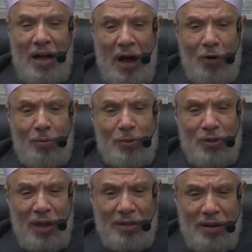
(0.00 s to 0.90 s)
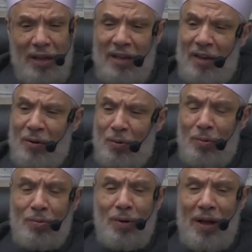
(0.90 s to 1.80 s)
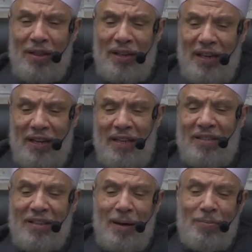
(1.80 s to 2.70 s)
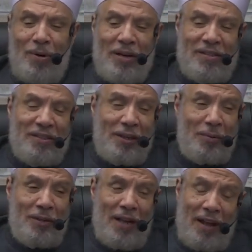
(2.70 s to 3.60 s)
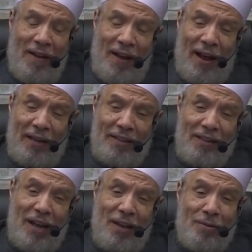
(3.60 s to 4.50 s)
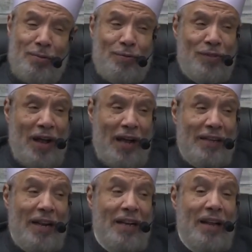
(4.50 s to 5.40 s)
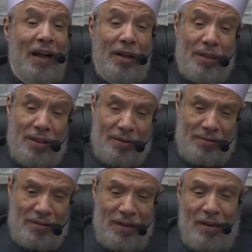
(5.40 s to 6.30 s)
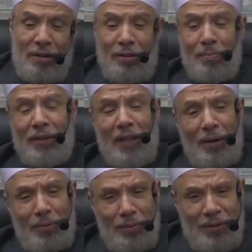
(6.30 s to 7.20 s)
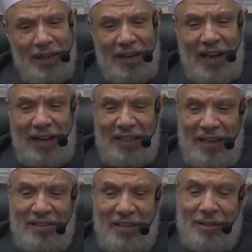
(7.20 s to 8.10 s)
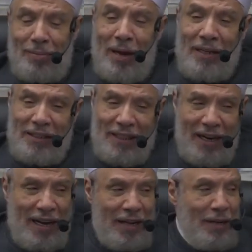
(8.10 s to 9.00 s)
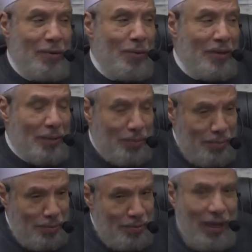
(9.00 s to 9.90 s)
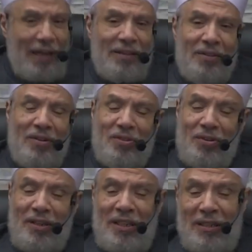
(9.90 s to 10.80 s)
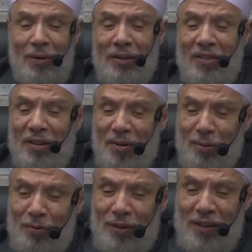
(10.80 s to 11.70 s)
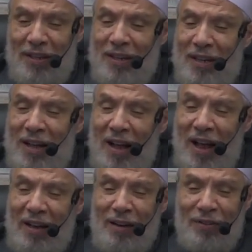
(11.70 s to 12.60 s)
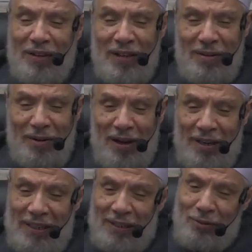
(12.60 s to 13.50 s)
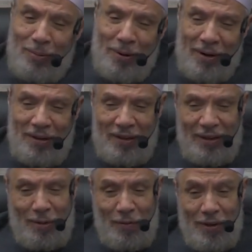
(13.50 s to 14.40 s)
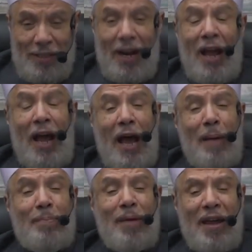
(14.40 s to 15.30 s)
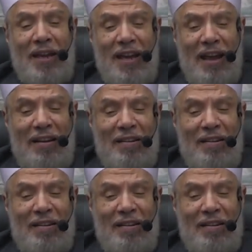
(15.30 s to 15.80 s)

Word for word: أو مصادرة كل هذه ليست أموالا زكوية حتى يرفع عنها الحظر ثم تعود إلى حيازة مالكها وتكون تحت نظره وتصرفه أخلف الله عليك وبارك الله فيك أما هي